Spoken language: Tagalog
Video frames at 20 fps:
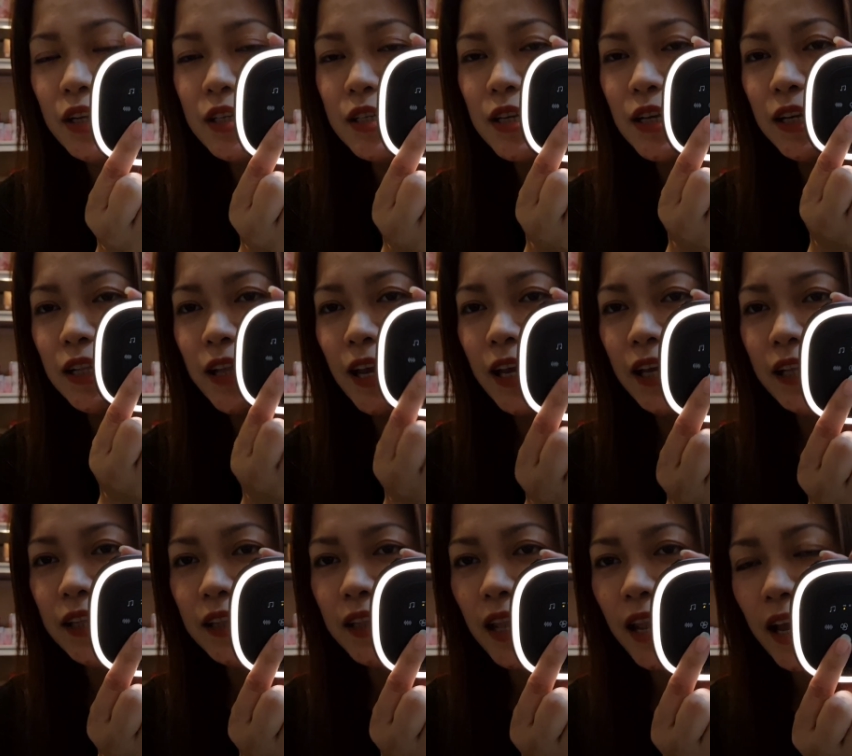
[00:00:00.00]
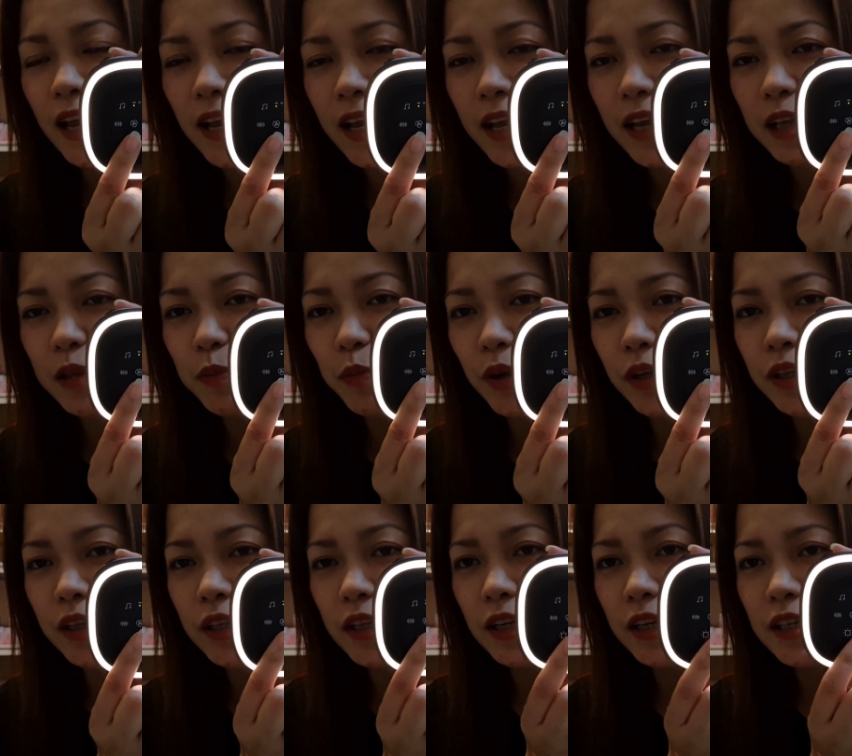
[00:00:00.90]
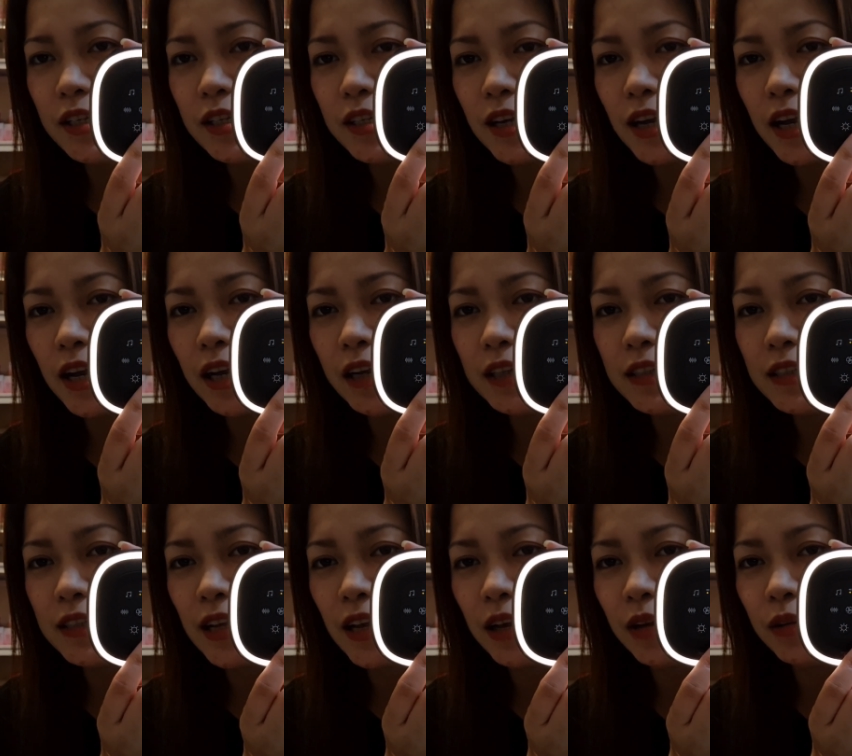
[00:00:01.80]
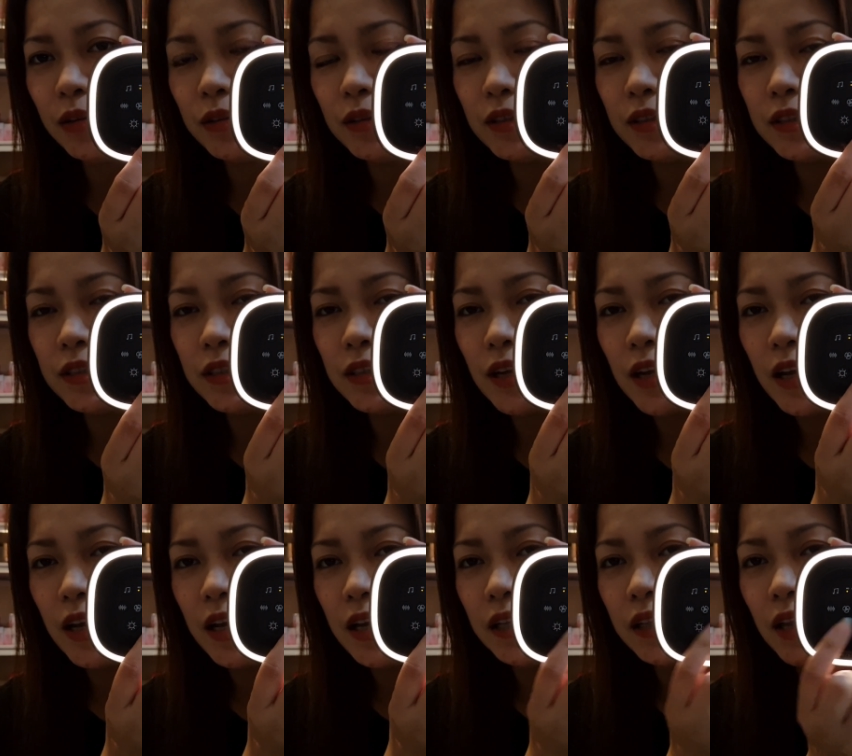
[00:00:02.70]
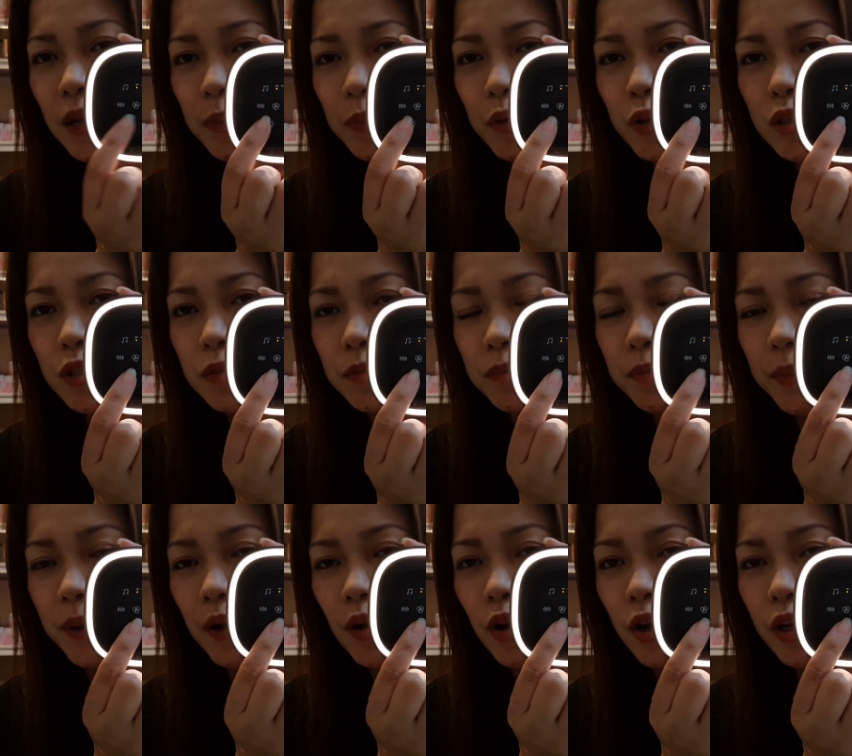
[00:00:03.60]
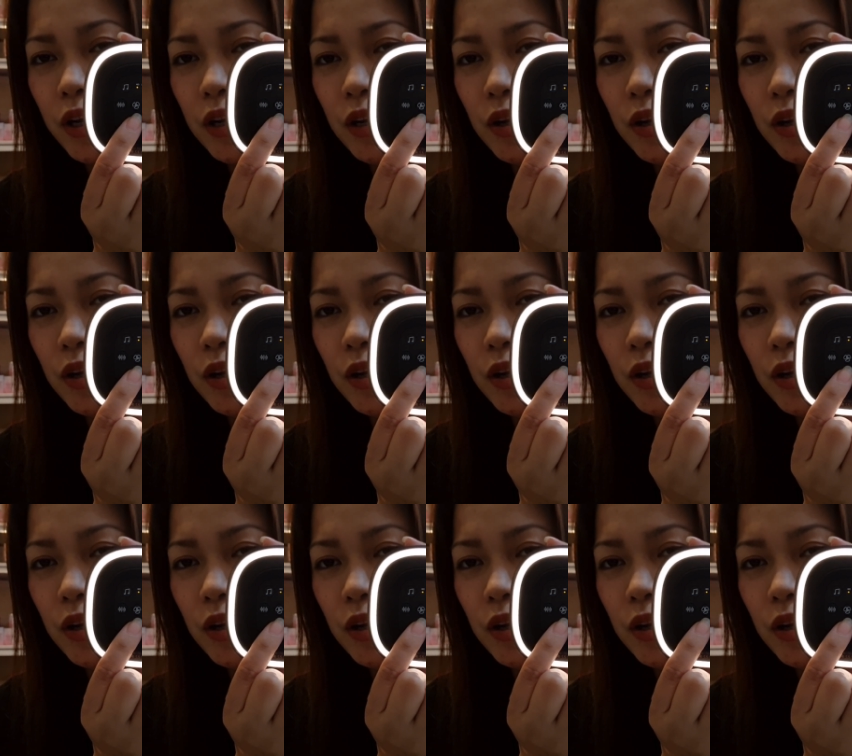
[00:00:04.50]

na siyang night light, pwede na rin siyang sounds. Tapos, pag on